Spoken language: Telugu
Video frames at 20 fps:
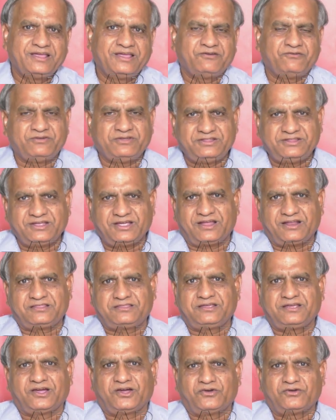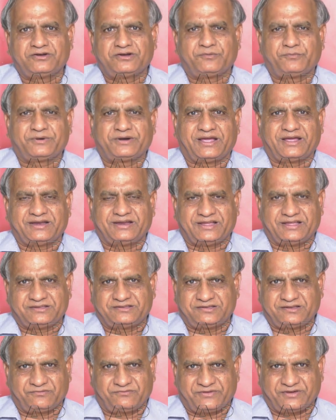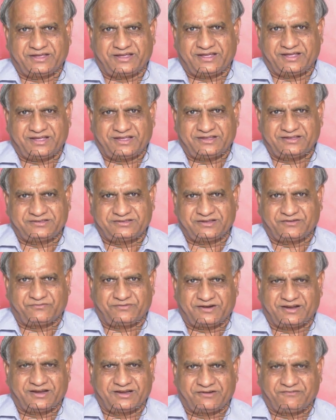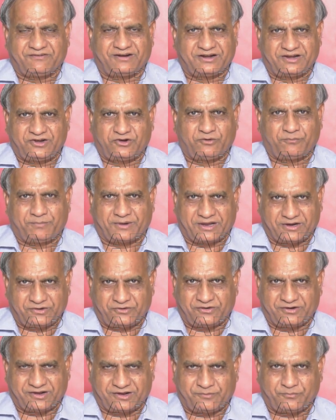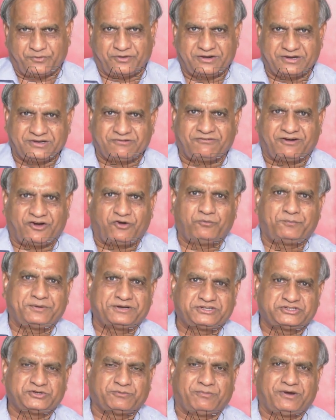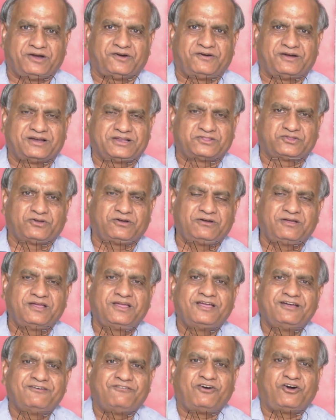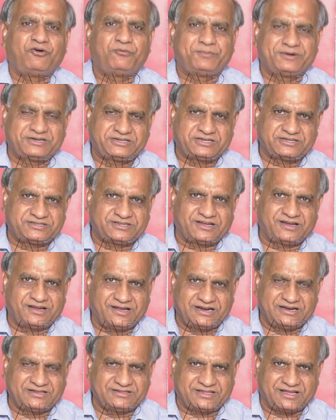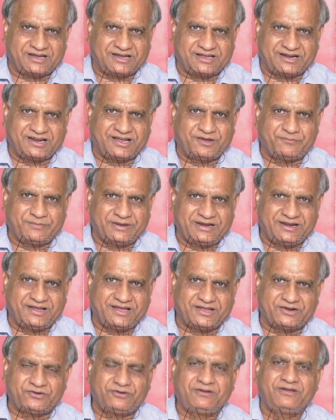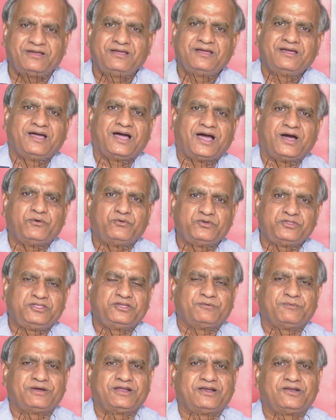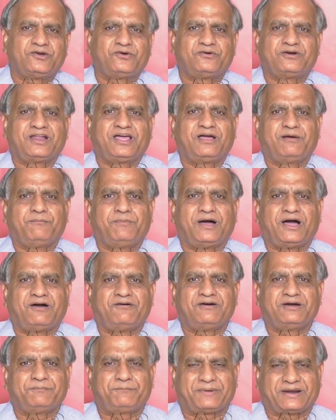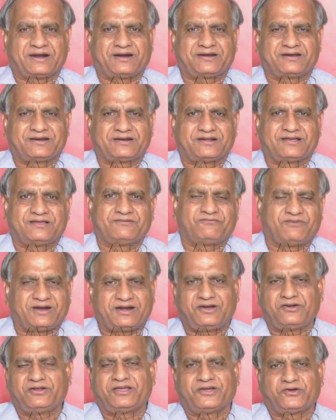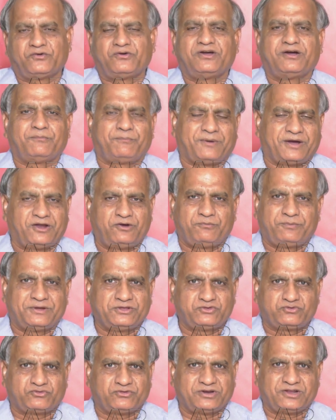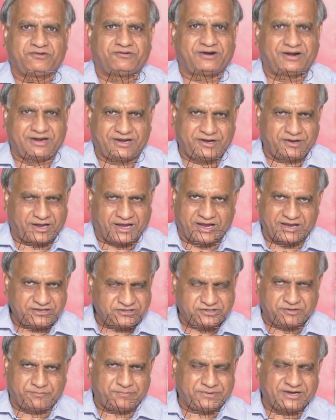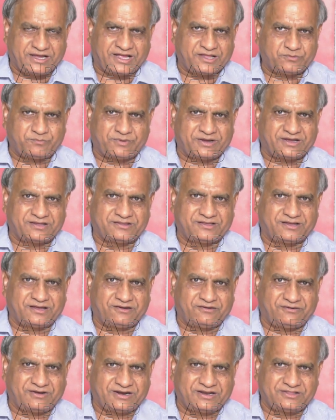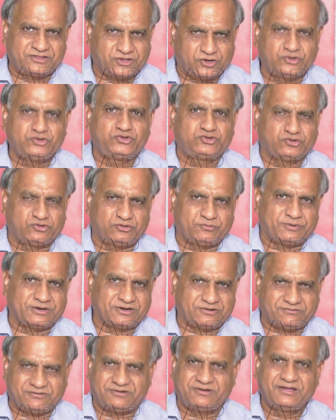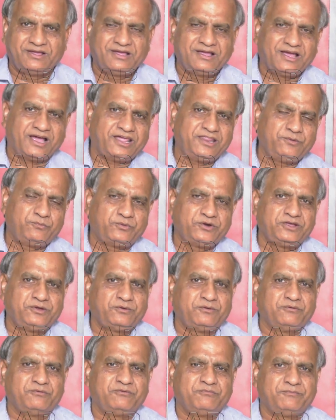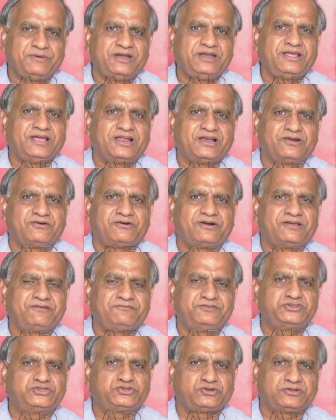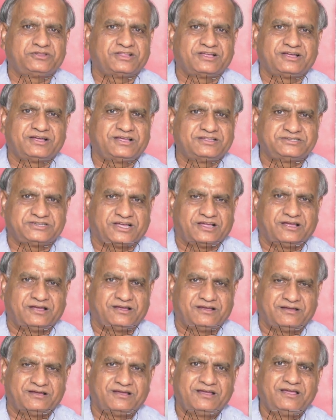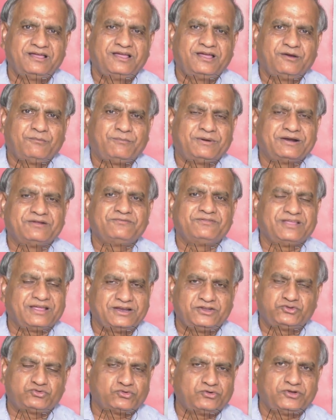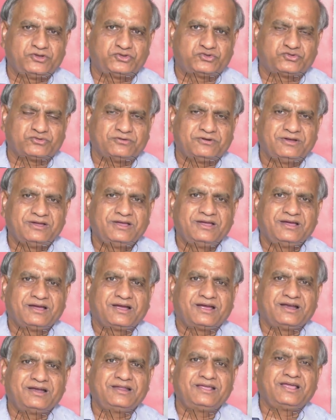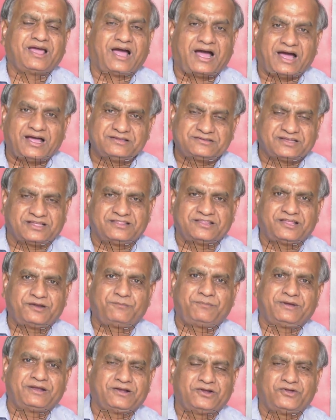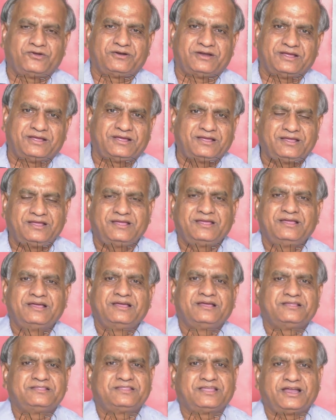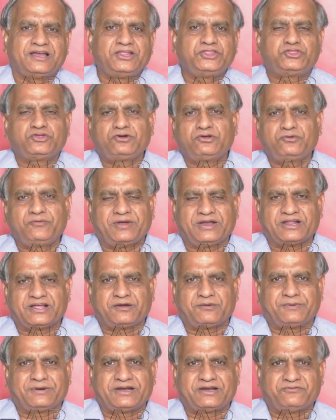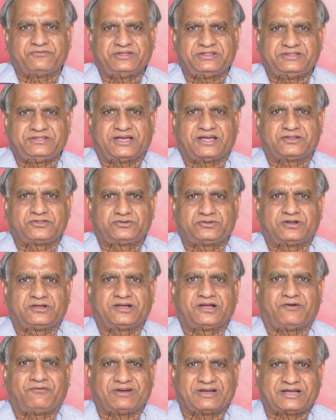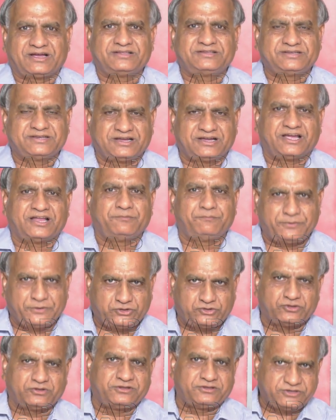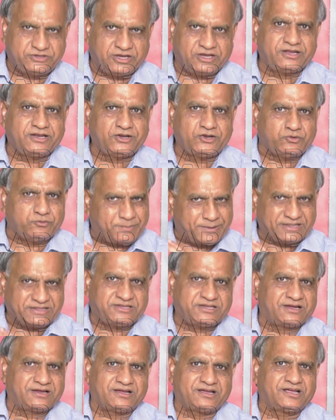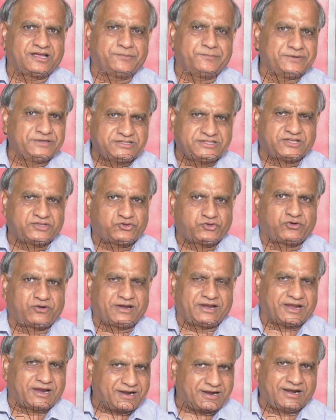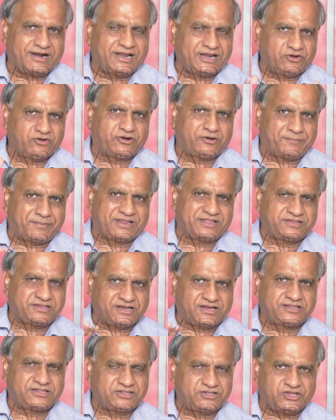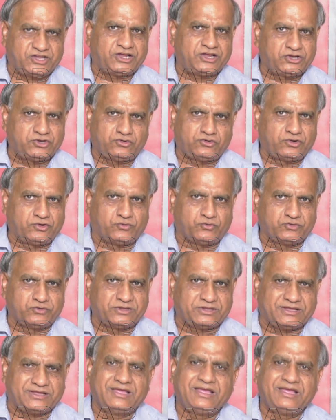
విద్యార్థిగా ఉన్నప్పుడు ఆయన ఎస్ఎఫ్ఐ ఏఎస్ఎఫ్ లాంటి వాటిలో పాల్గొనకపోయినా వామపక్ష భావాలతో వామపక్ష సంఘాలకు దగ్గరగా మెలిగారు ఆ ఉద్యమాల్లో కూడా ఆ భావ ప్రకటన వాటిలో ఎక్కువగా పాలు పంచుకునే వాళ్ళని ఆయన చెప్పిన ఆత్మకథ వల్ల తెలుస్తుంది మనకు అది ఇప్పుడు మీడియాలో కూడా విస్తృతంగా చా మనం దాన్ని చూడొచ్చు కానీ ఆ సందర్భంలోనే దళితులు వెనుకబడిన విద్యార్థులకు అవకాశం కల్పిస్తుంది జేఎన్యూ ప్రత్యేకంగా మిగతా చోట్ల ఎక్కడ లేని ఒక ప్రత్యేకత జేఎన్యూలో ఉంది